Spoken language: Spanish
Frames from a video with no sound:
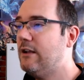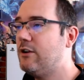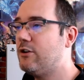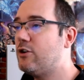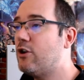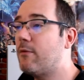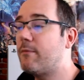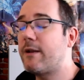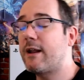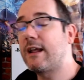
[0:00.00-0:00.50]

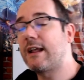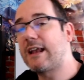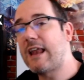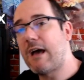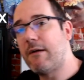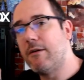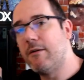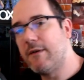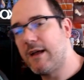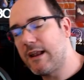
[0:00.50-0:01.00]
Nombre en
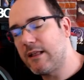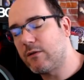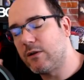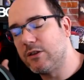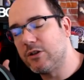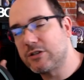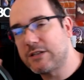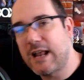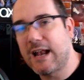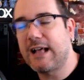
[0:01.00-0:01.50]
clave, ¿vale?
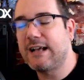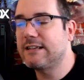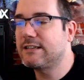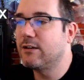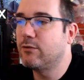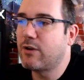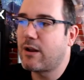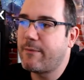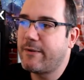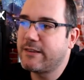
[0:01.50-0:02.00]
Cuando salga
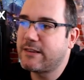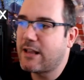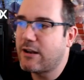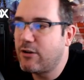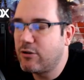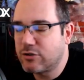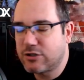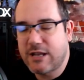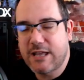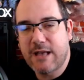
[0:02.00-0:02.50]
seguramente
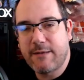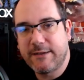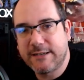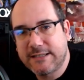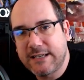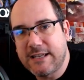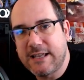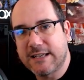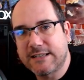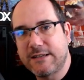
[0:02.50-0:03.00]
no se llama
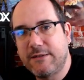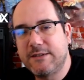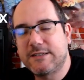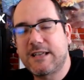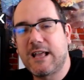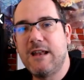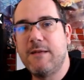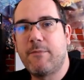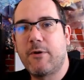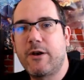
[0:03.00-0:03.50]
así. Ya sabéis
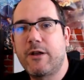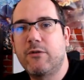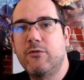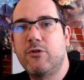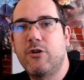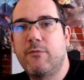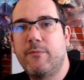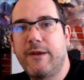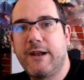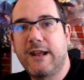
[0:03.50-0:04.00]
que le ponen un
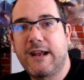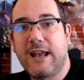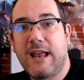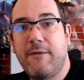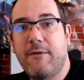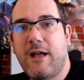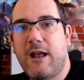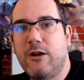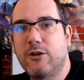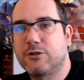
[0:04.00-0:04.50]
nombre en
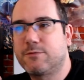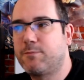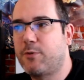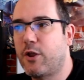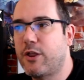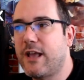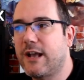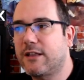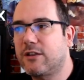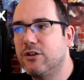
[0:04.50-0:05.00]
clave a los
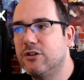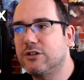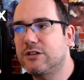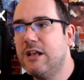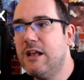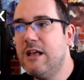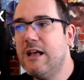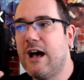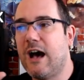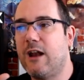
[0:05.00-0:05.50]
proyectos,
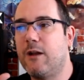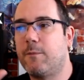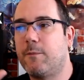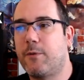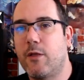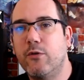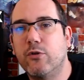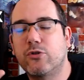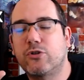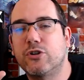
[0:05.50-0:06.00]
a los
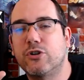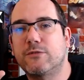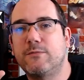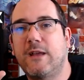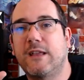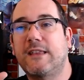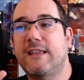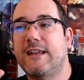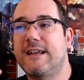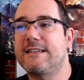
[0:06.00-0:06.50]
productos,
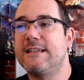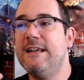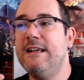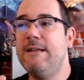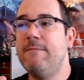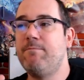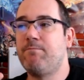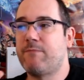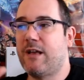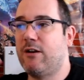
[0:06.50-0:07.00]
mientras
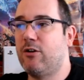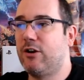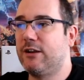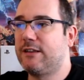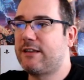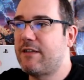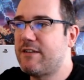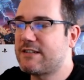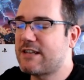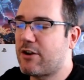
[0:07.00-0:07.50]
eh, los
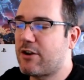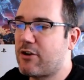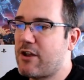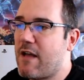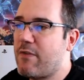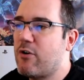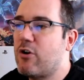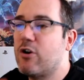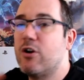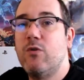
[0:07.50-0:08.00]
están
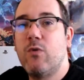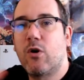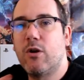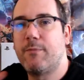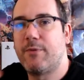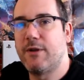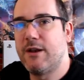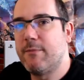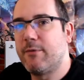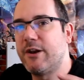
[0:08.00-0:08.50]
desarrollando y luego
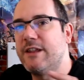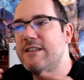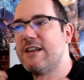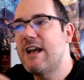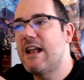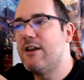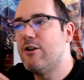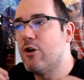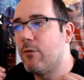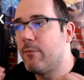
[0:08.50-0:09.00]
pues, le ponen ya
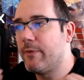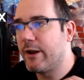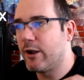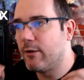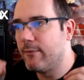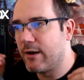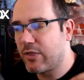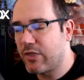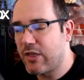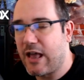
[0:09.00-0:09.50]
el nombre
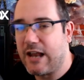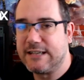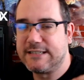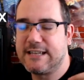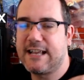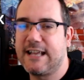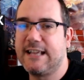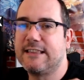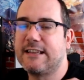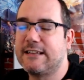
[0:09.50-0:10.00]
comercial. Así
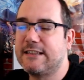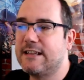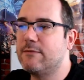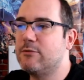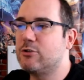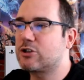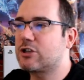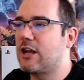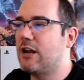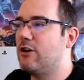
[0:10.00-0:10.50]
que
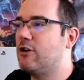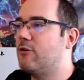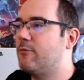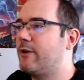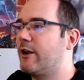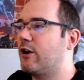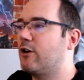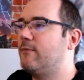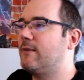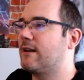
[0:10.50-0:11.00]
entendemos que el
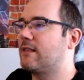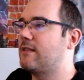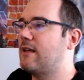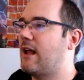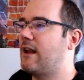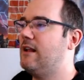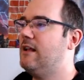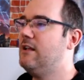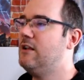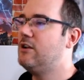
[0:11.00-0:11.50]
nombre
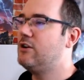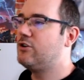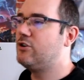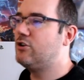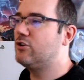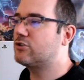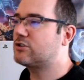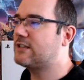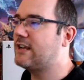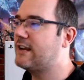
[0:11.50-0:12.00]
comercial
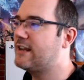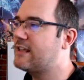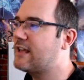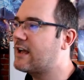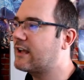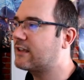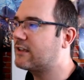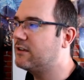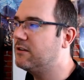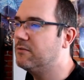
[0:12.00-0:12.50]
no
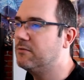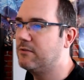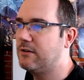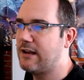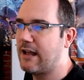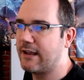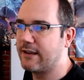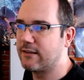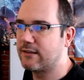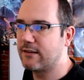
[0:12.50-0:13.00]
sería q
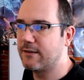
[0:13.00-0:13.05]
Light.